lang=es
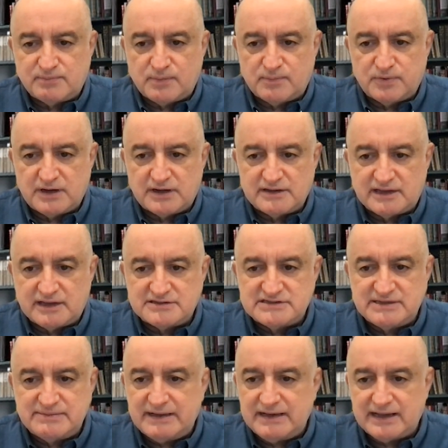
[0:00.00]
popularidad
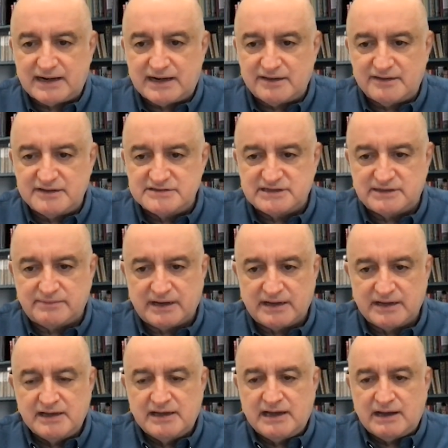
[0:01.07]
similar a la de
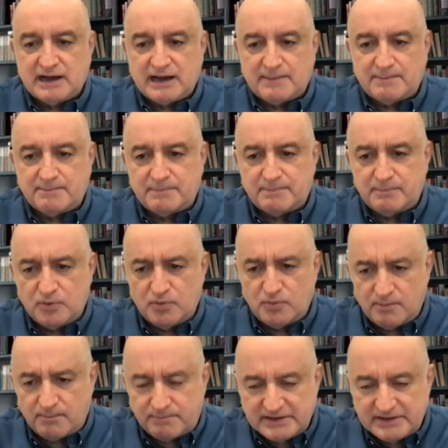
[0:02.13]
diciembre. A
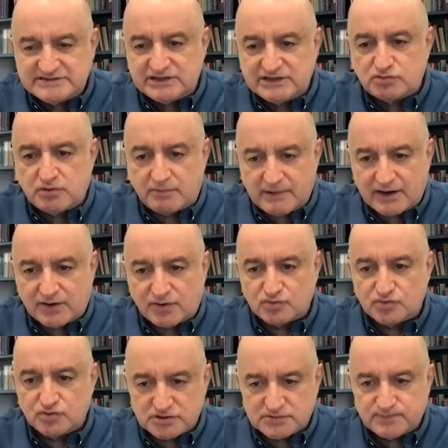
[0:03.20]
un pisito abajo,
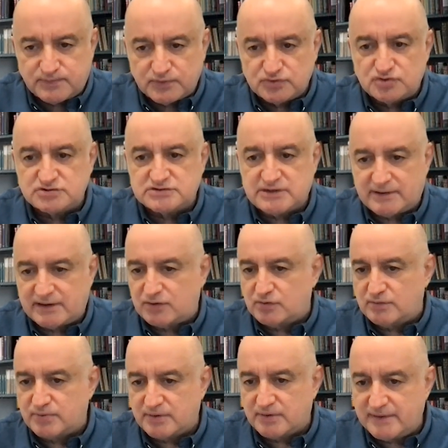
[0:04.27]
dos puntos abajo,
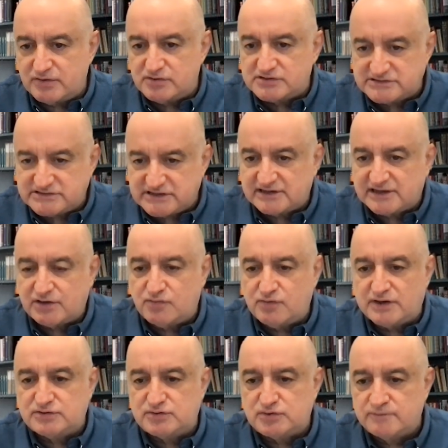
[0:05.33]
en promedio
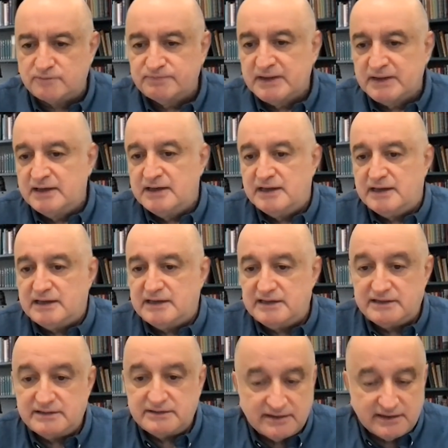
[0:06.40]
64.
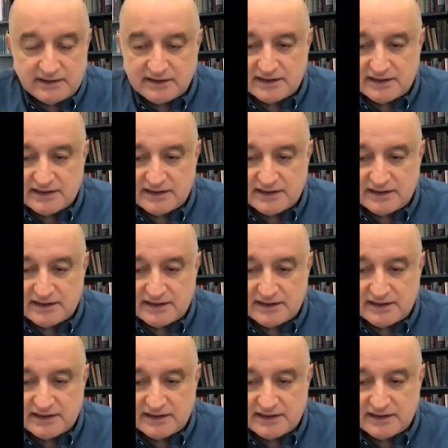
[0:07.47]
En